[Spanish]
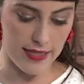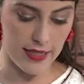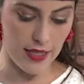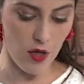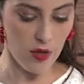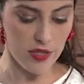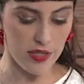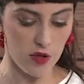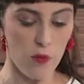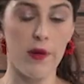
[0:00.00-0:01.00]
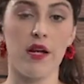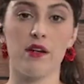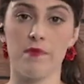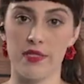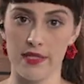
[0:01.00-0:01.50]
el Cindeo designó para
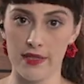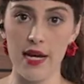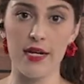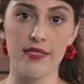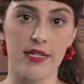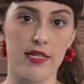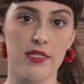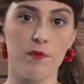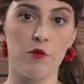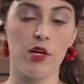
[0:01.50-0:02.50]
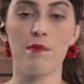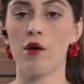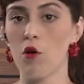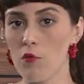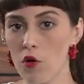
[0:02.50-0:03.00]
representarles en este
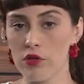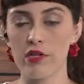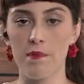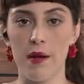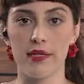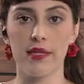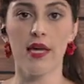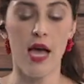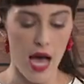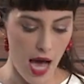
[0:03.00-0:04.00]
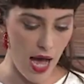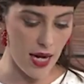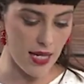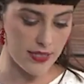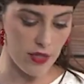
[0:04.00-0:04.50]
programa como contraparte
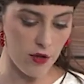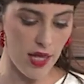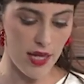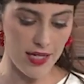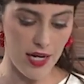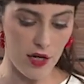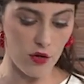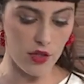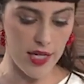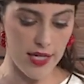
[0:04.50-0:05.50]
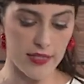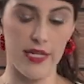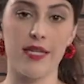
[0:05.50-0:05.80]
a la señora Daniela Rodríguez,